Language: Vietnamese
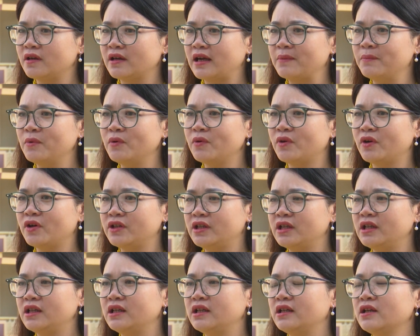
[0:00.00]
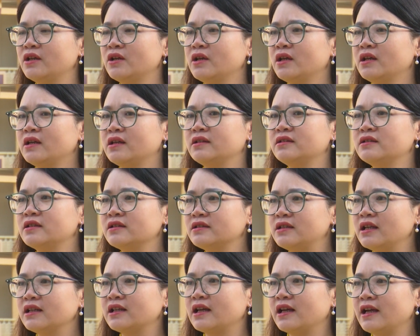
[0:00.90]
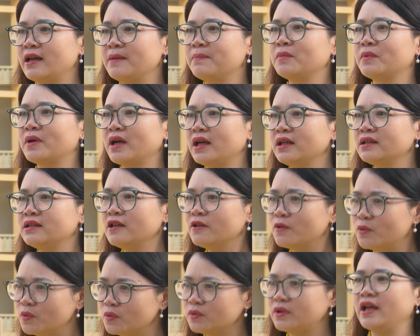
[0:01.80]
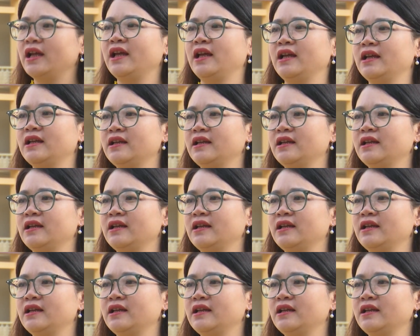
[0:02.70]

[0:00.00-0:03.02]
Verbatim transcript: cán bộ coi thi, hướng dẫn các em một cách rất cụ thể.